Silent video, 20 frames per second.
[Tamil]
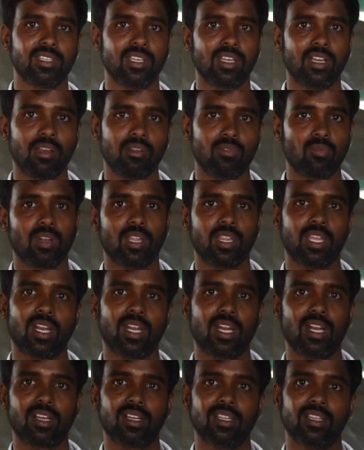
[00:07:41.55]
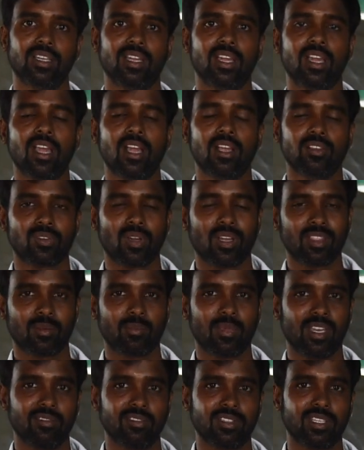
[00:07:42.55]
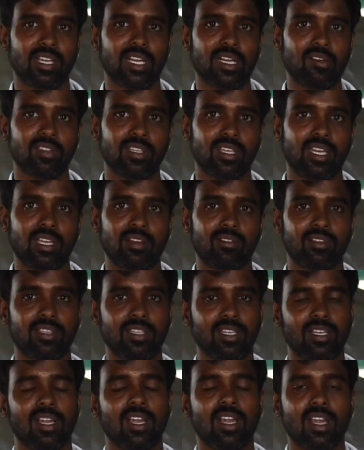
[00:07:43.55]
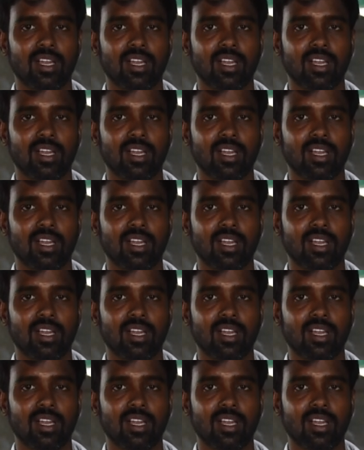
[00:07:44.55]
விஷயங்களுக்குள்ளே தான் நடக்குது ஸோ அந்த மாதிரி விஷயங்களை வந்து நீங்கள் வந்து